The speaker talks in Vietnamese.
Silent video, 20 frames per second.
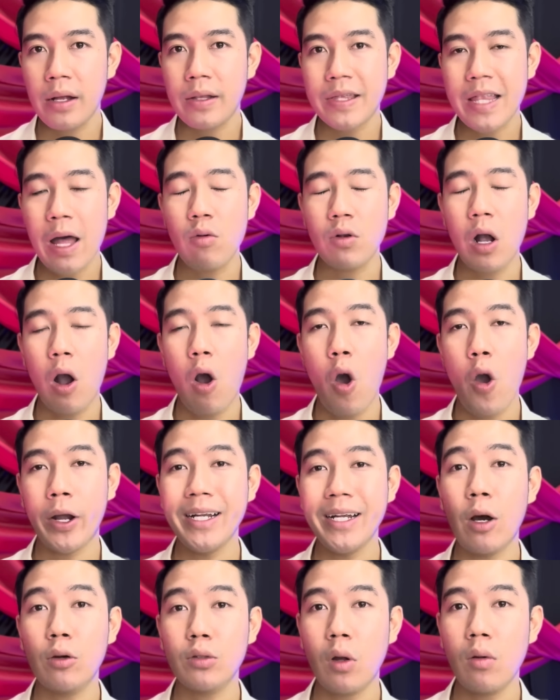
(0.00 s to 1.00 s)
Tao ngoi
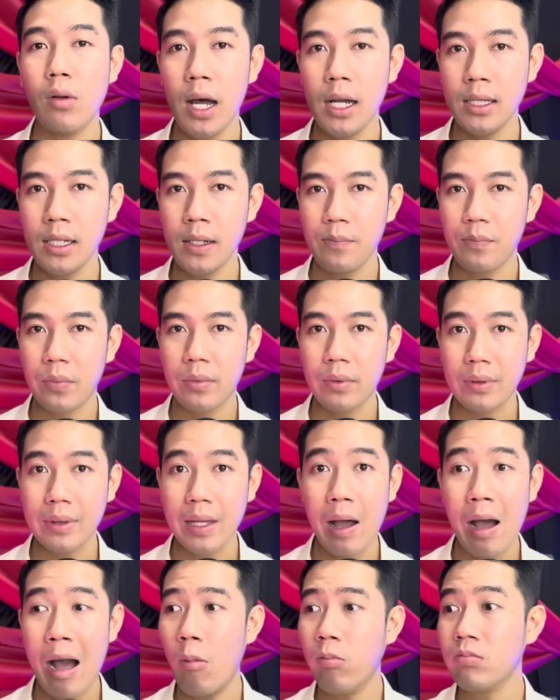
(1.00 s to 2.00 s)
cái đầu tao lên á,
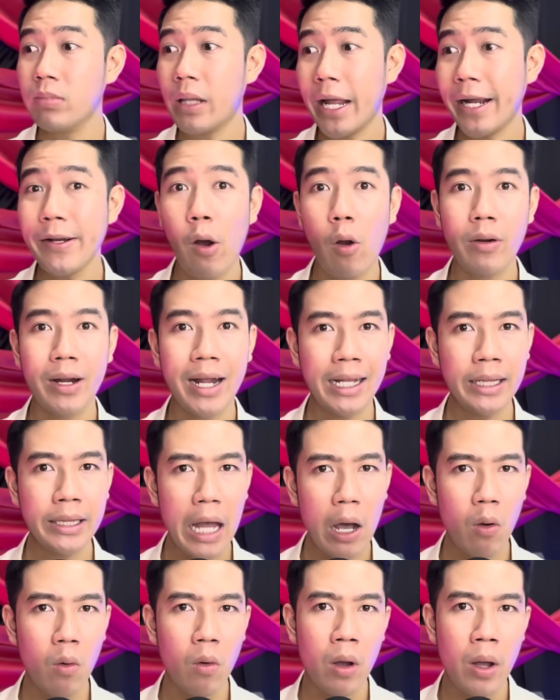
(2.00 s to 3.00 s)
tao không thấy cái đòn gánh
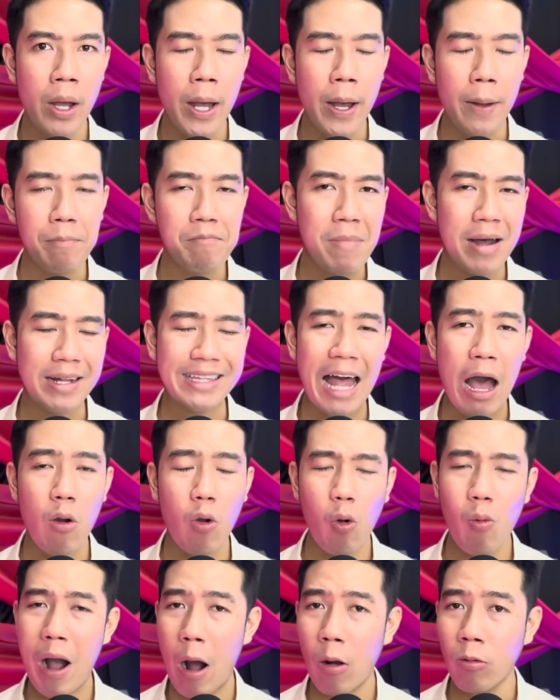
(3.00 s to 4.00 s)
đâu, mà tao
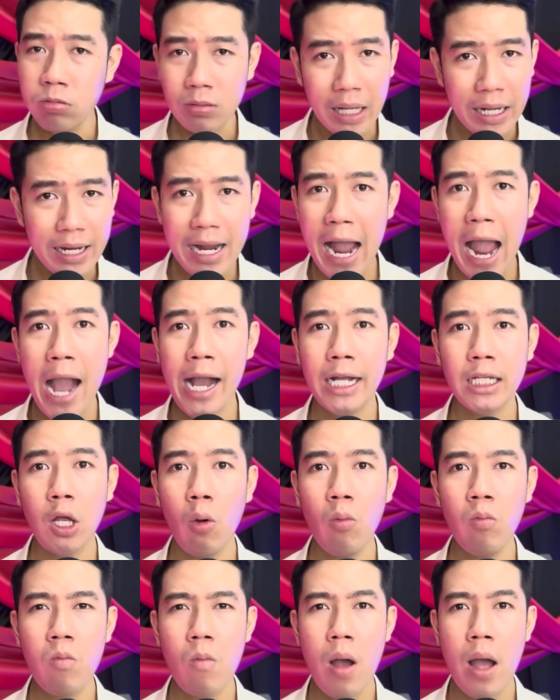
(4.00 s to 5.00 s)
cũng không thấy hai cái
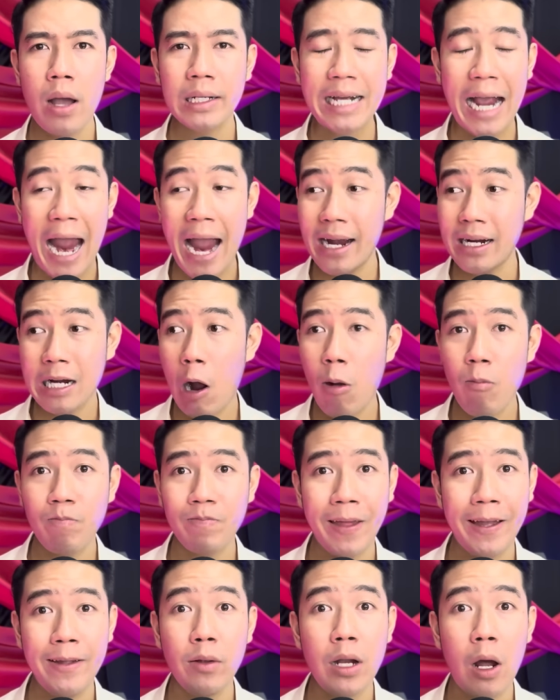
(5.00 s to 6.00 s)
thúng, càng không
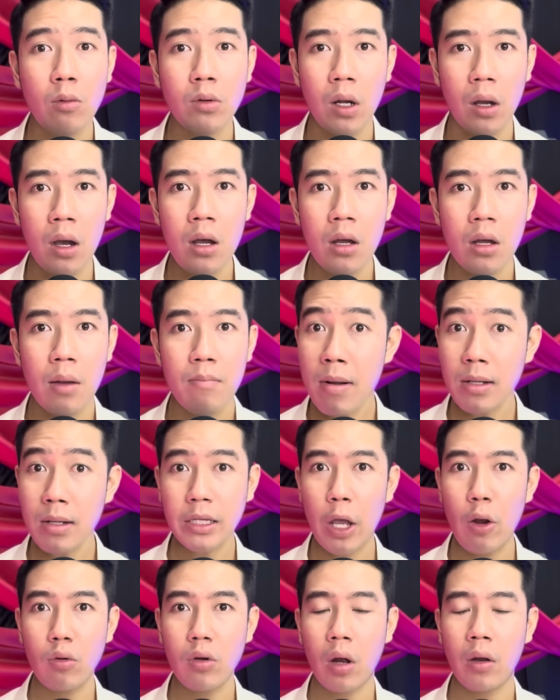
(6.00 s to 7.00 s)
thấy nó đâu nữa, mất
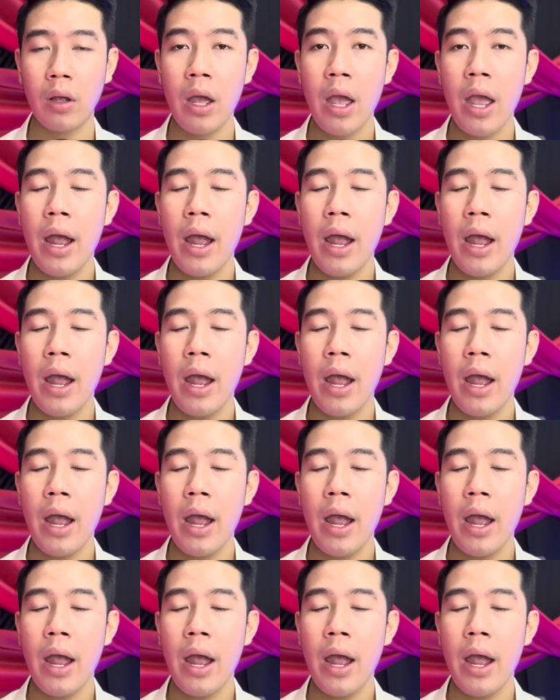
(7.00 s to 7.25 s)
tiêu rồi.